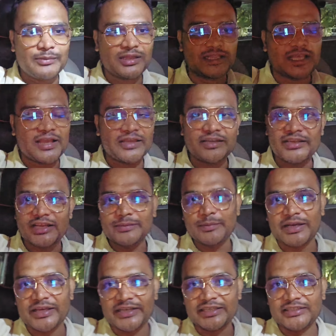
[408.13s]
है मिलता है कि नहीं आज
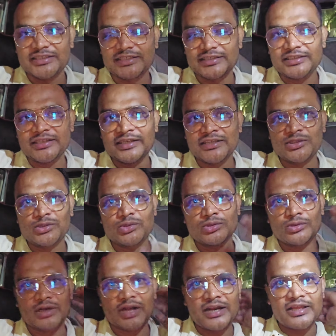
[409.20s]
बकरीद के दिन है
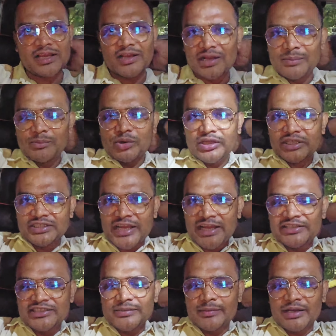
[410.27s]
तो गाड़ियाँ कम होगी
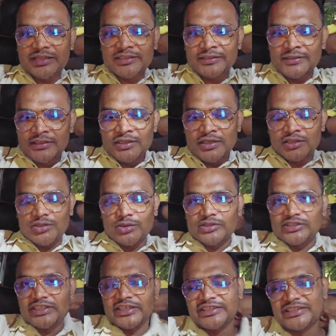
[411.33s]
जाहिर सी बात है तो
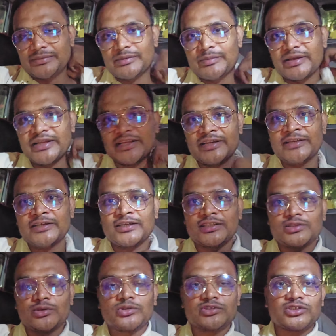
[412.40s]
सीएनजी भी
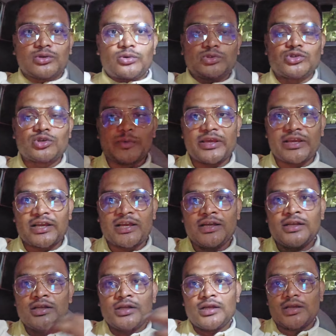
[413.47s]
मैंने सौ कुछ रुपए
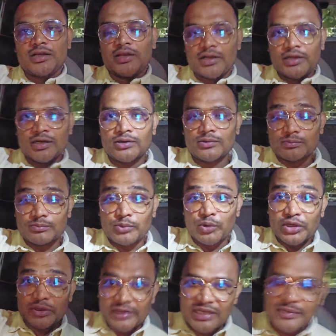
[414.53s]
का
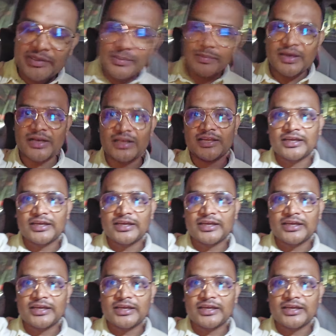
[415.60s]
बोरीवली में ही भर